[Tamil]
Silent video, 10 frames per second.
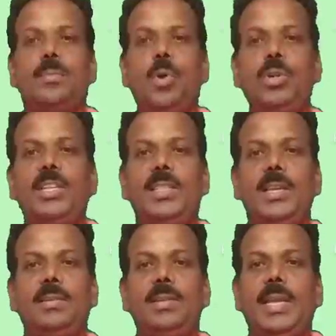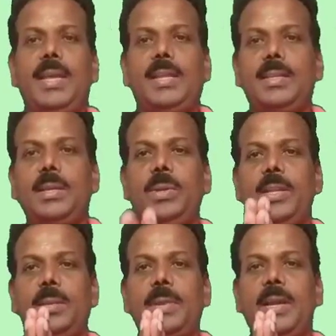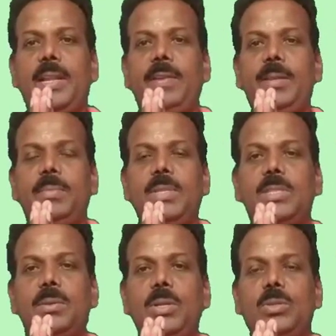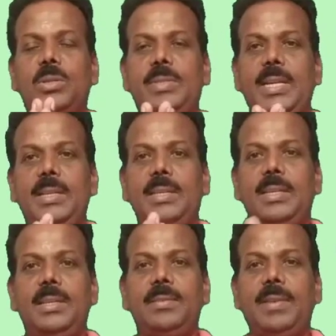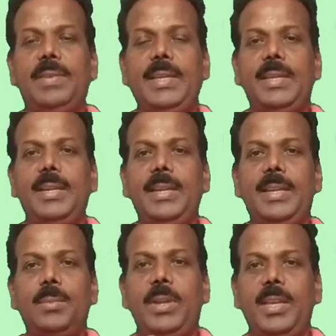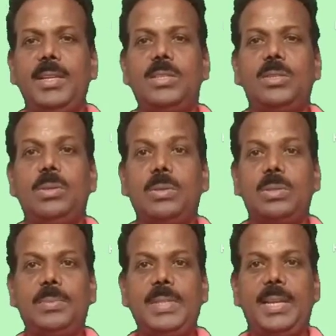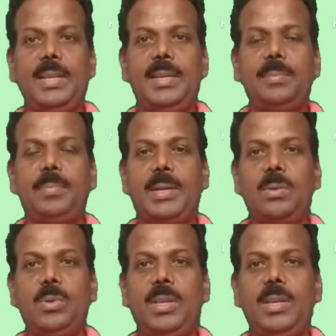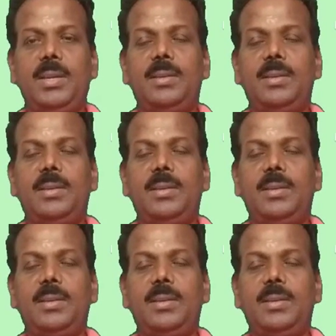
போட்டித் தேர்வுக்கு தயாராக இருக்கக்கூடிய நண்பர்கள் அனைவரையும் டிஸ்கவரி யோசல் சேனலுக்கு வரவேற்கின்றேன் இன்றைக்கி நம்முடைய டிஸ்கவரி யோசல் சேனலில் பார்க்கக்கூடிய